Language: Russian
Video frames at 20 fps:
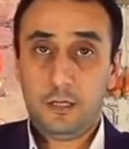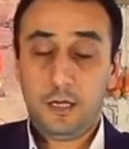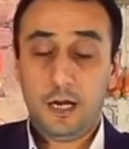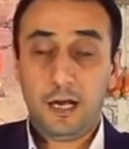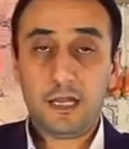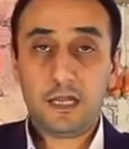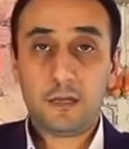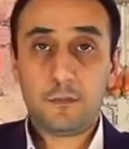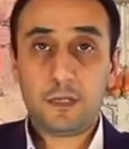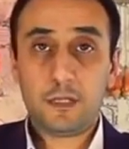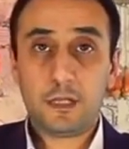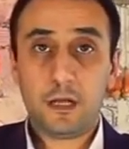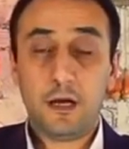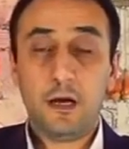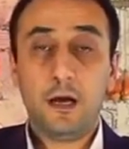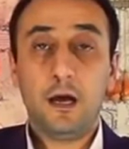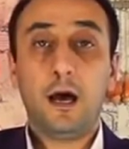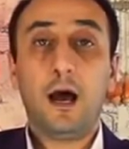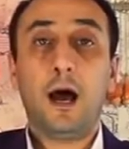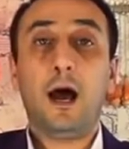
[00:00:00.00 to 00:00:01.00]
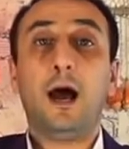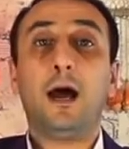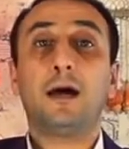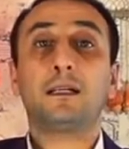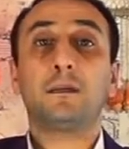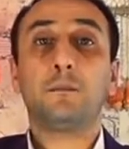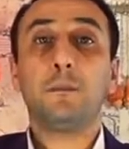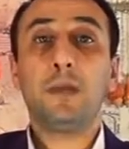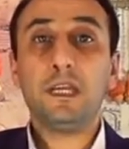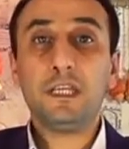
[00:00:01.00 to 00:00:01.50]
а именно
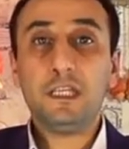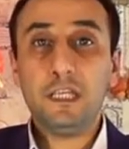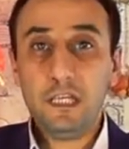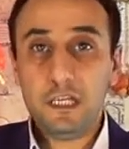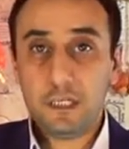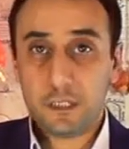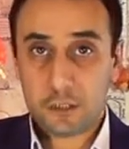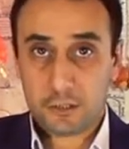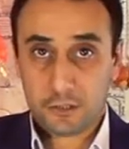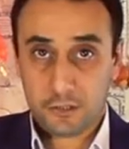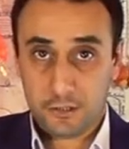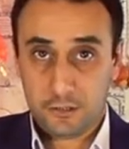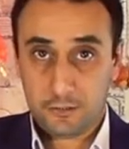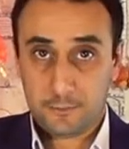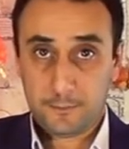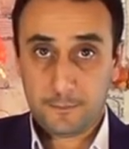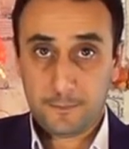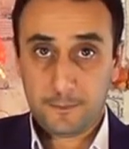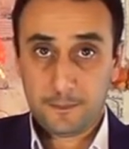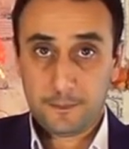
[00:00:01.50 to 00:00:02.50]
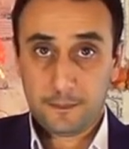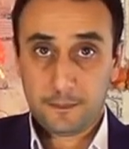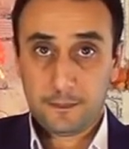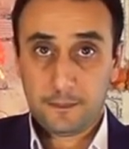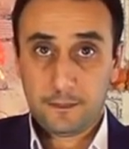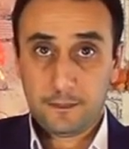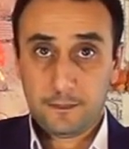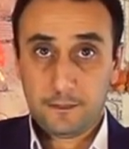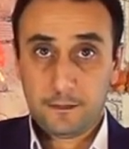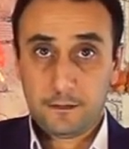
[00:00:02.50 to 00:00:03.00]
арменийцы.
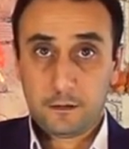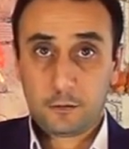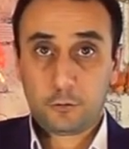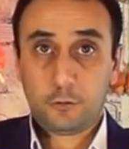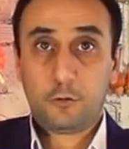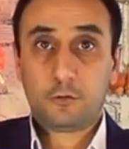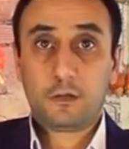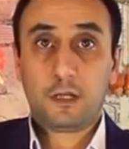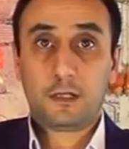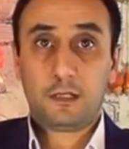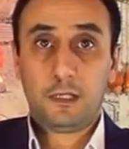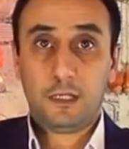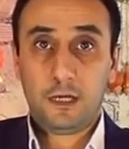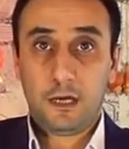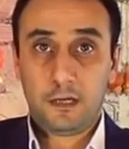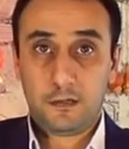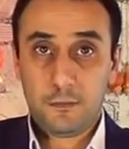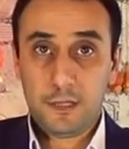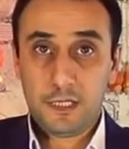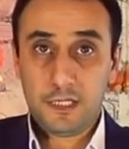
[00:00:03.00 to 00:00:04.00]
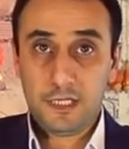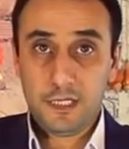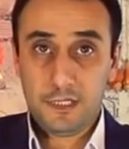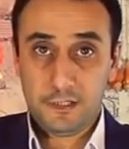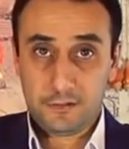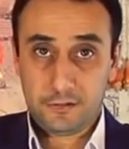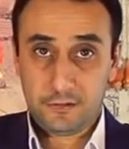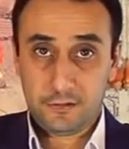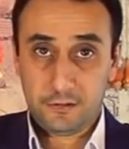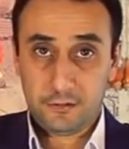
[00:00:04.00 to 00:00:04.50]
Кто такие
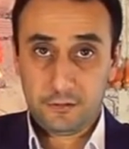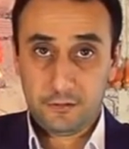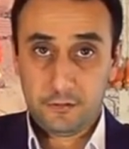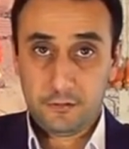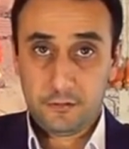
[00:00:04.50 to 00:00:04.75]
арменийцы?